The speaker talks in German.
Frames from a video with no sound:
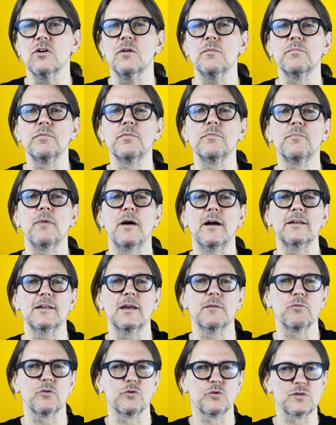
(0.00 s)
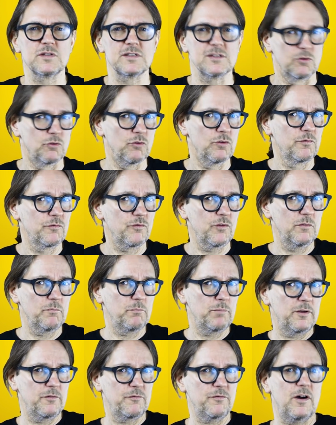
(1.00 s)
ob bei der Produktion von
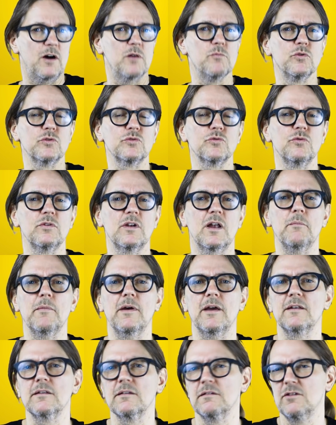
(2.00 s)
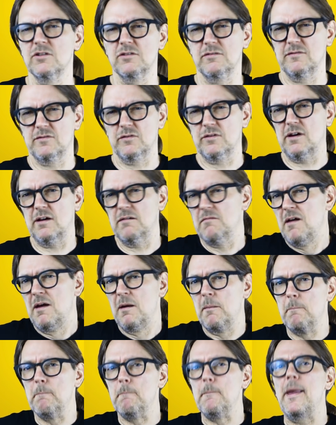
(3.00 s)
PV-Modulen am Ende nicht sogar
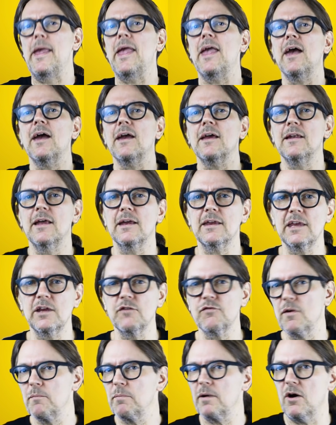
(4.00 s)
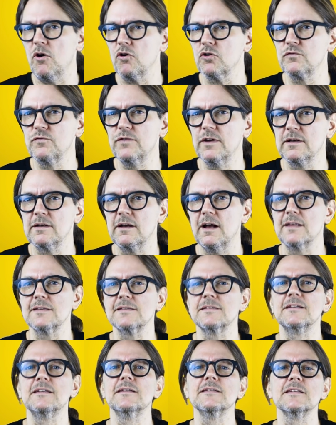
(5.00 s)
mehr Energie verbraucht wird,
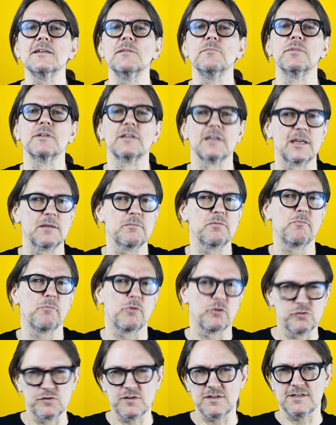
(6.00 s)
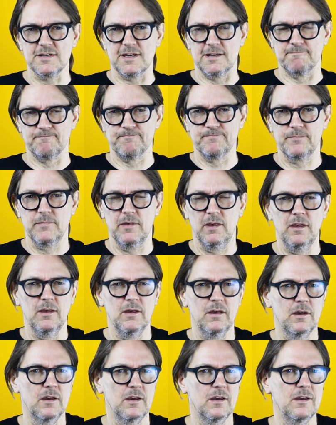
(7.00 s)
als diese im Betrieb produzieren.
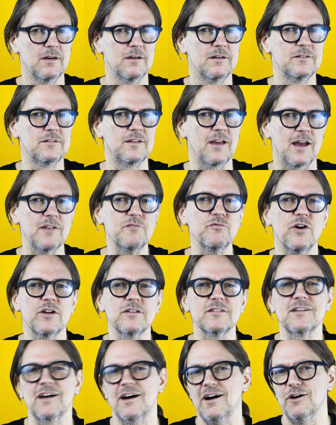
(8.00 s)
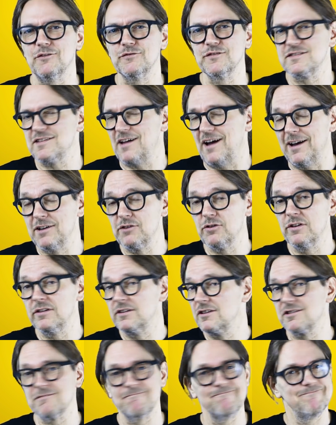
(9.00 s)
die Antwort darauf ist
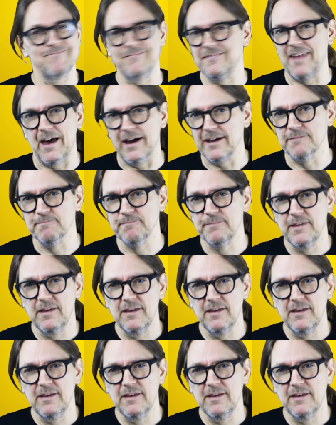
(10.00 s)
eindeutig nein.